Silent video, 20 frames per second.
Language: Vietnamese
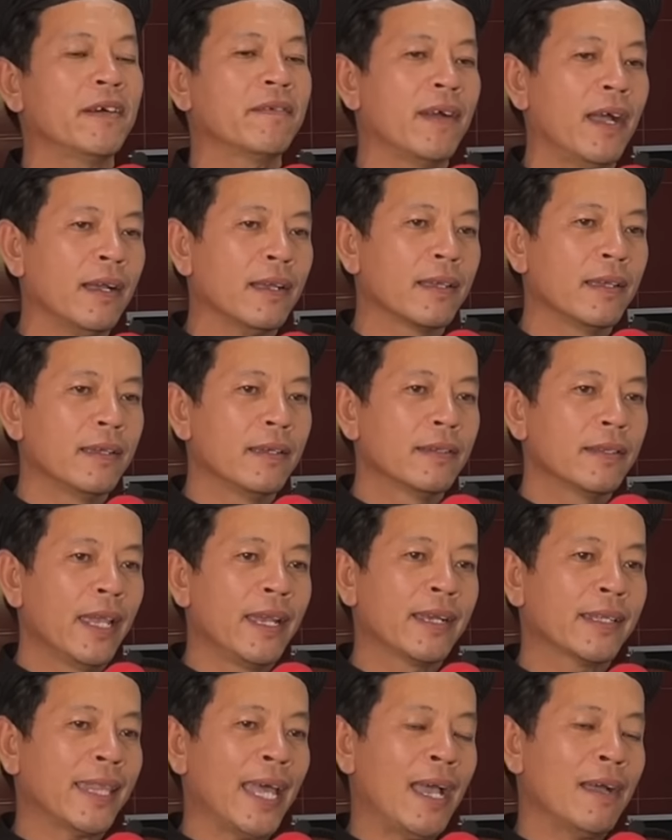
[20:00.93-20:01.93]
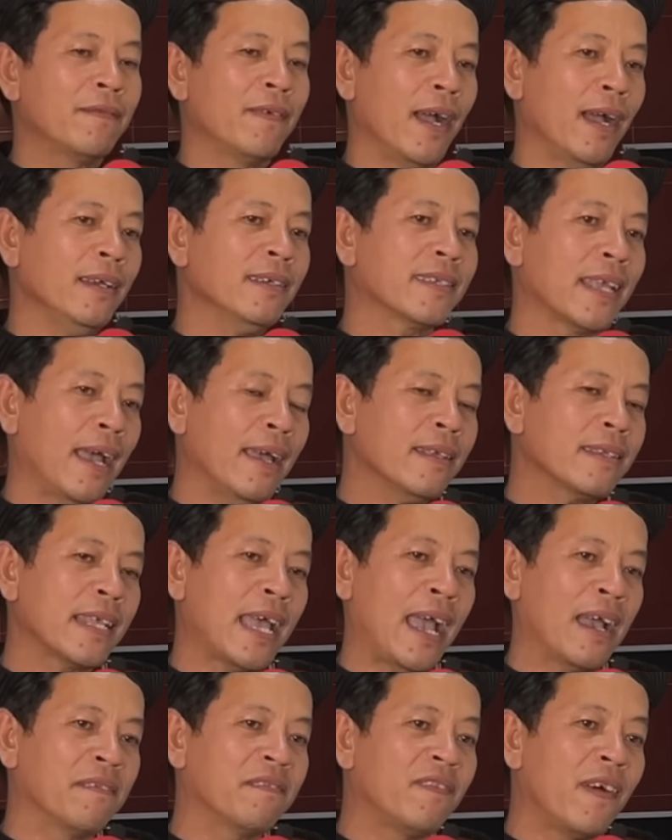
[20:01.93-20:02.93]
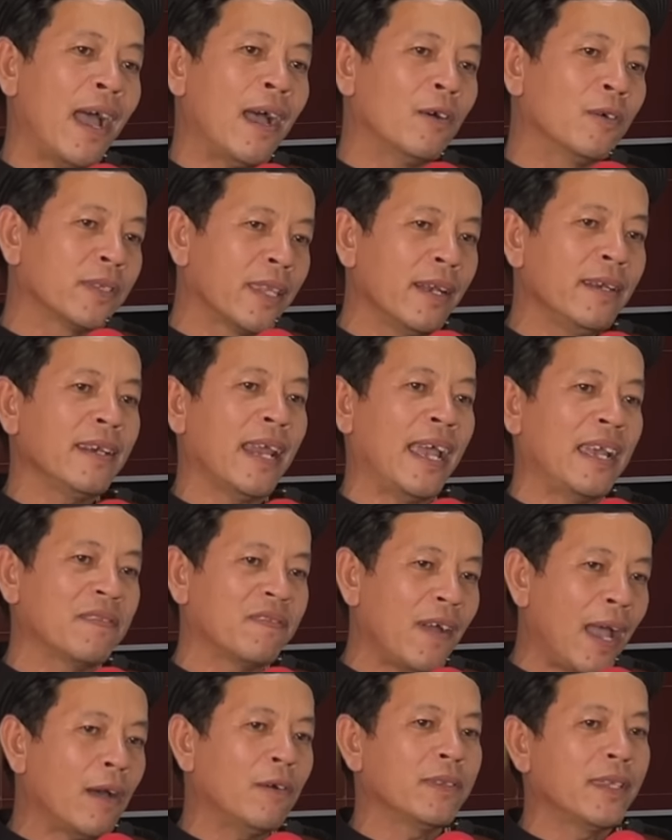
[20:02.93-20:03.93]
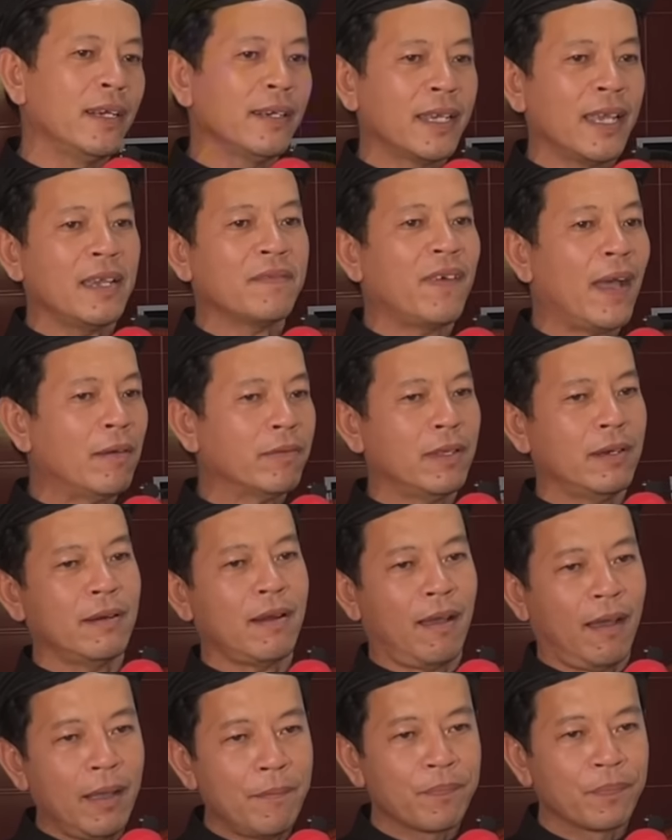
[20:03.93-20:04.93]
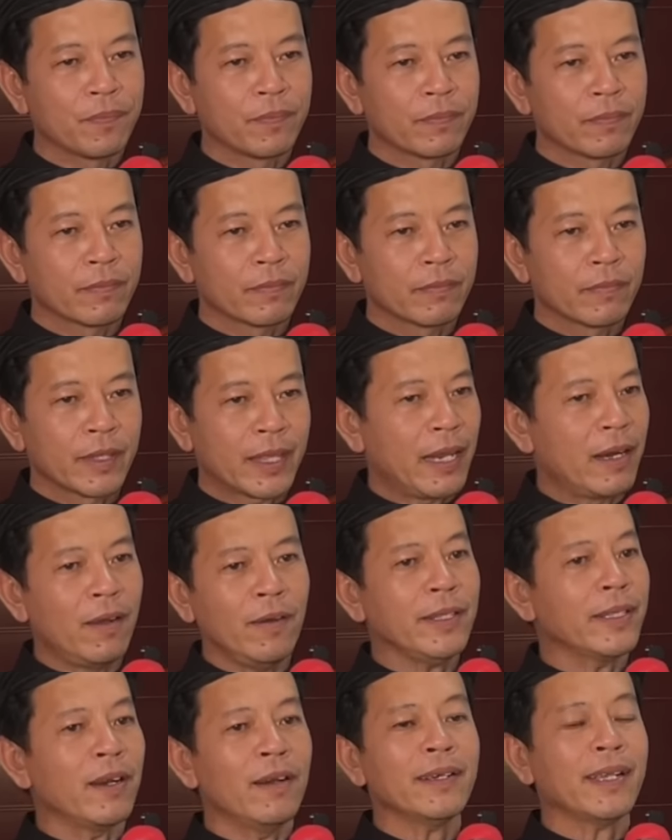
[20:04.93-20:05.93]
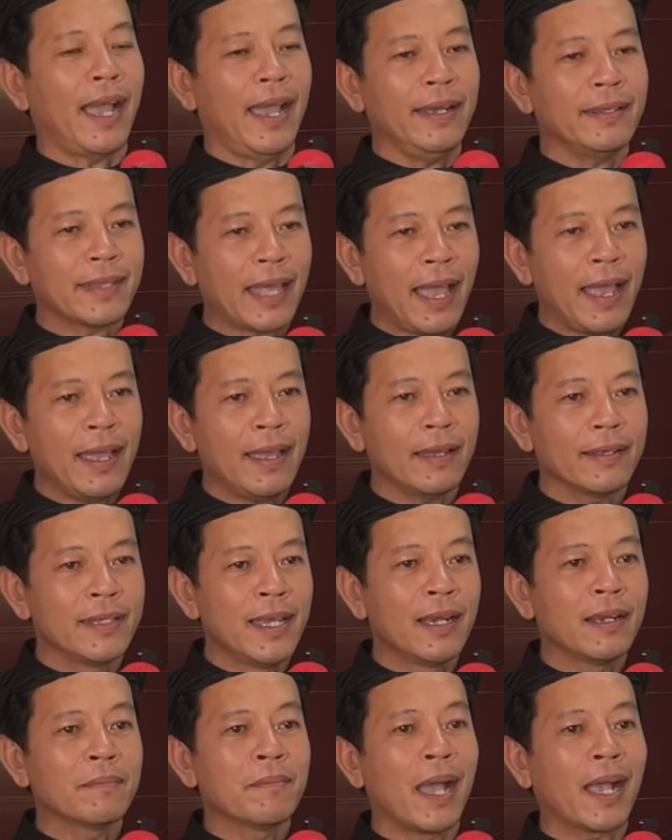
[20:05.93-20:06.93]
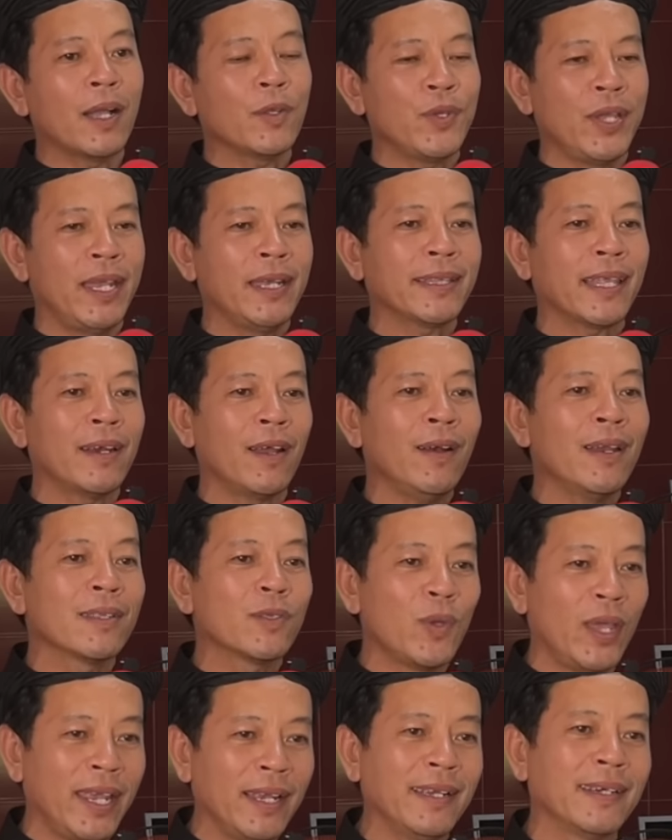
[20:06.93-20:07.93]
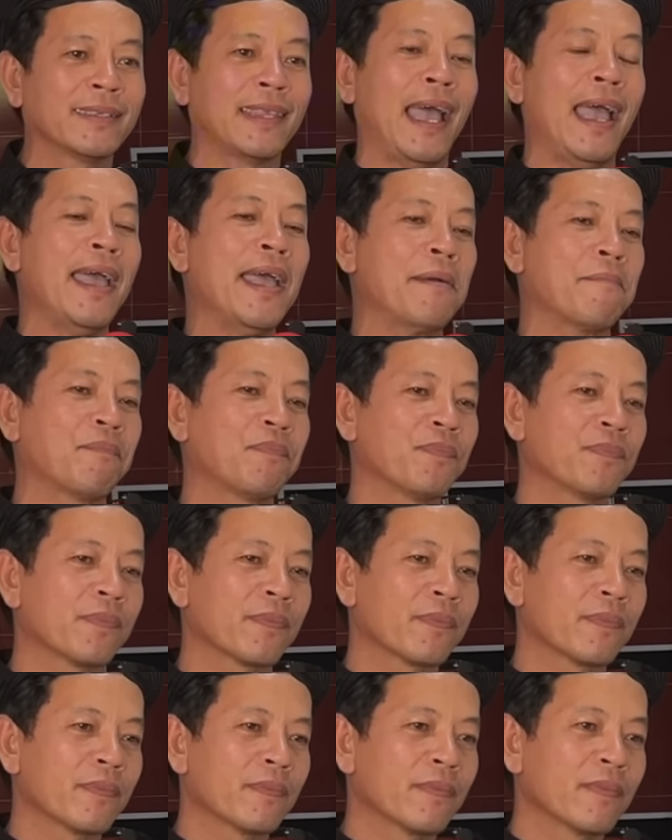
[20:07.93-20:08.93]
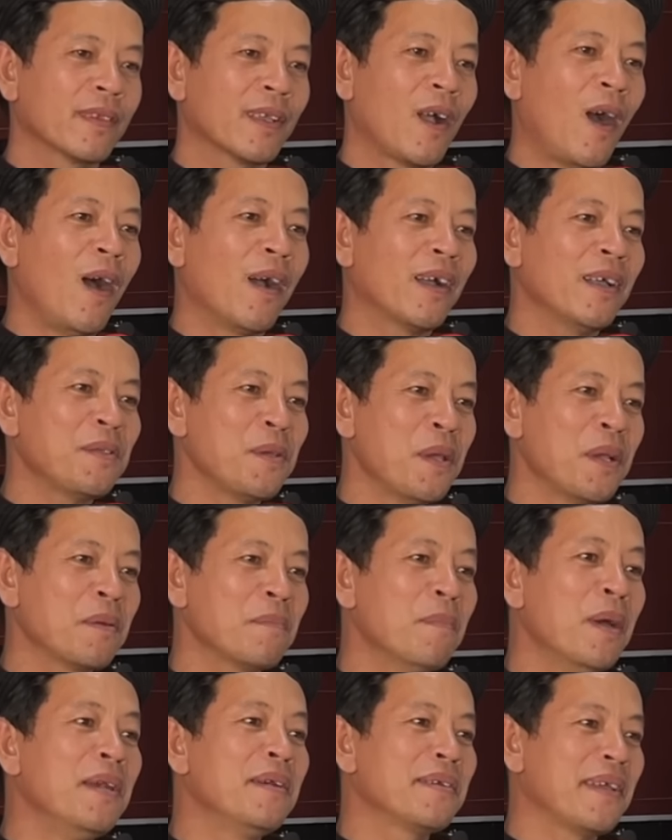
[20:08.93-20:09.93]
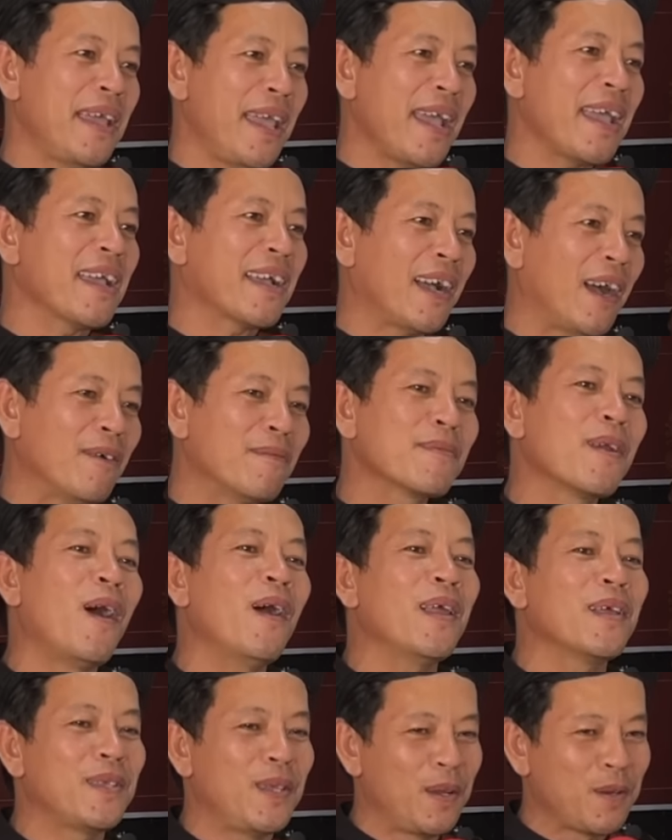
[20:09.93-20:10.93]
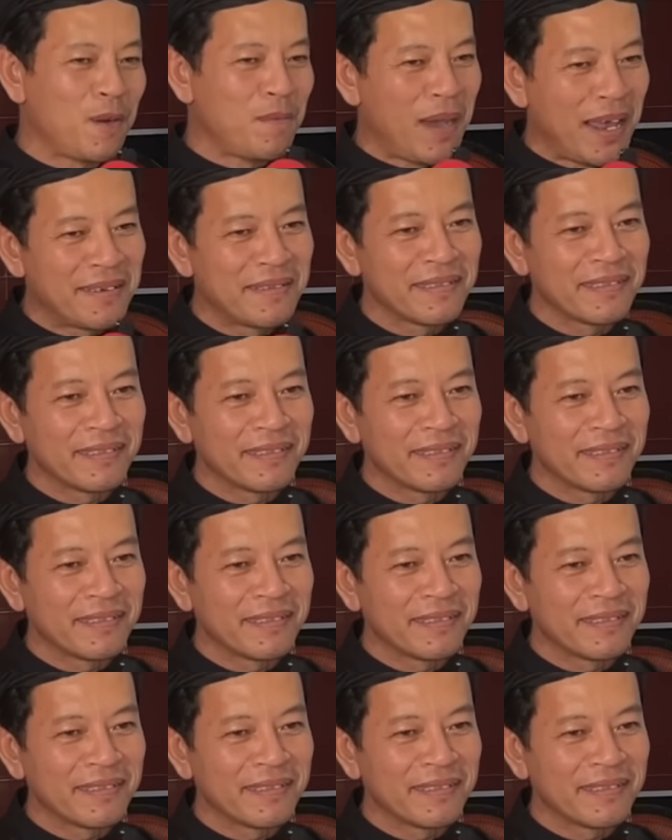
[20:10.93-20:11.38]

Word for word: vân thì người ta vẫn sẵn sàng phao tin này phao tin kia phao tin nọ ta nói đó kệ người ta nhưng mà có chuyện ta nói là chuyện người ta còn cái chuyện mình nghe hay không đó là chuyện của mình